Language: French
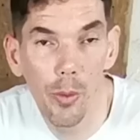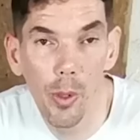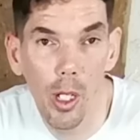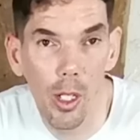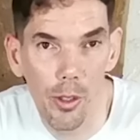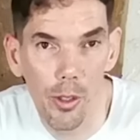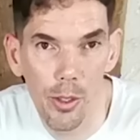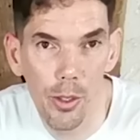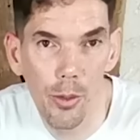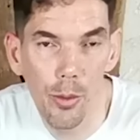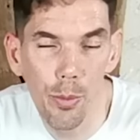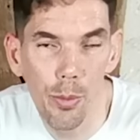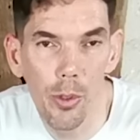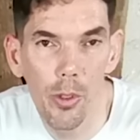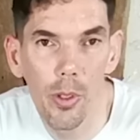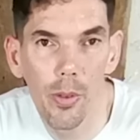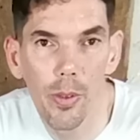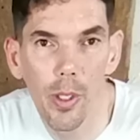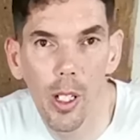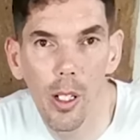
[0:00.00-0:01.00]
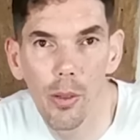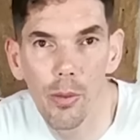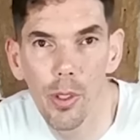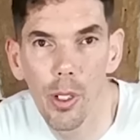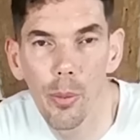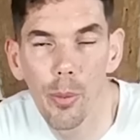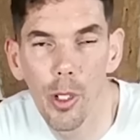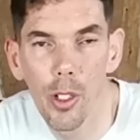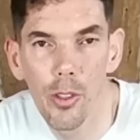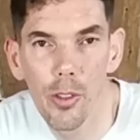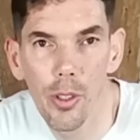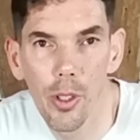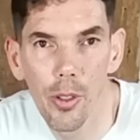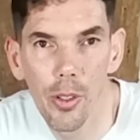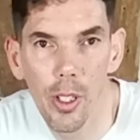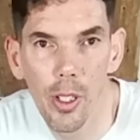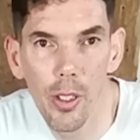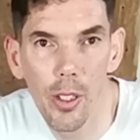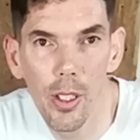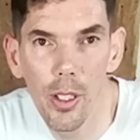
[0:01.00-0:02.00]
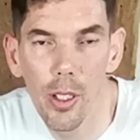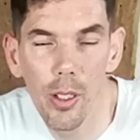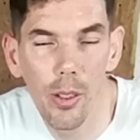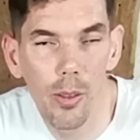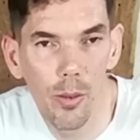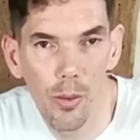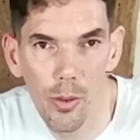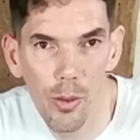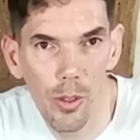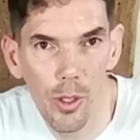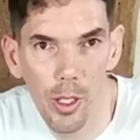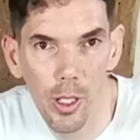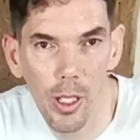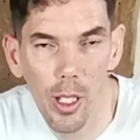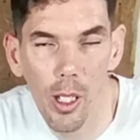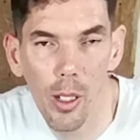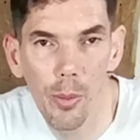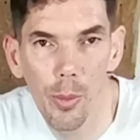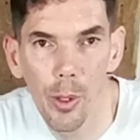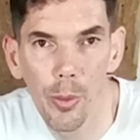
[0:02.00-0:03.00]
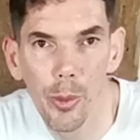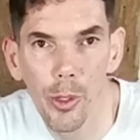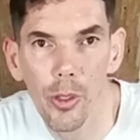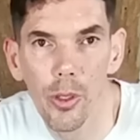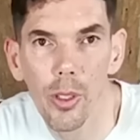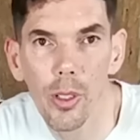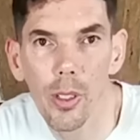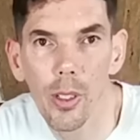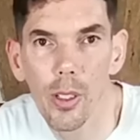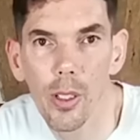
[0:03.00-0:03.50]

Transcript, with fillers: Mais voilà, si vous pouvez faire un virement instantané, c'est carrément mieux.